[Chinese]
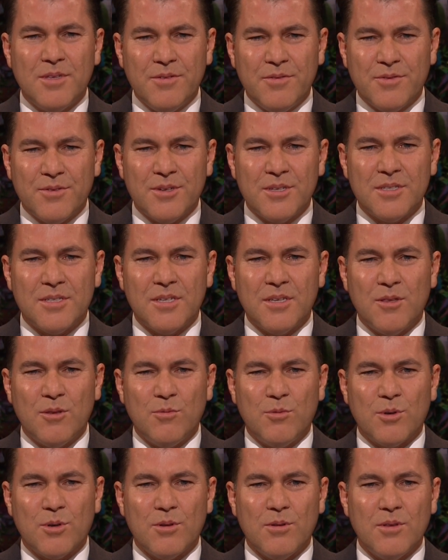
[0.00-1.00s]
世界
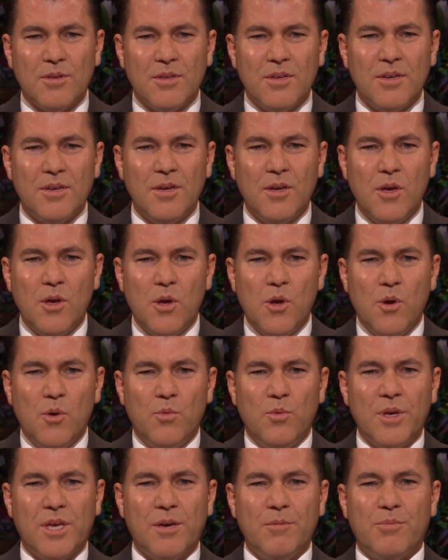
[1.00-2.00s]
产生正面的
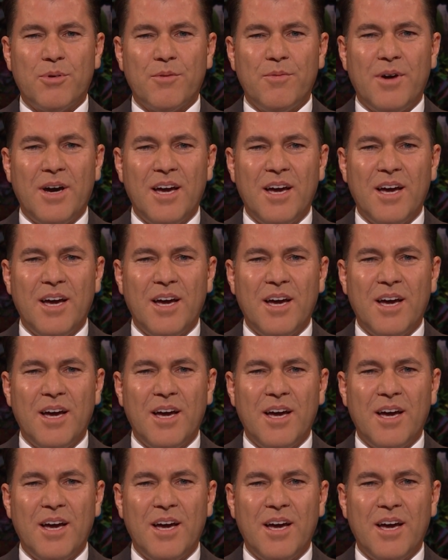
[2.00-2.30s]
影响。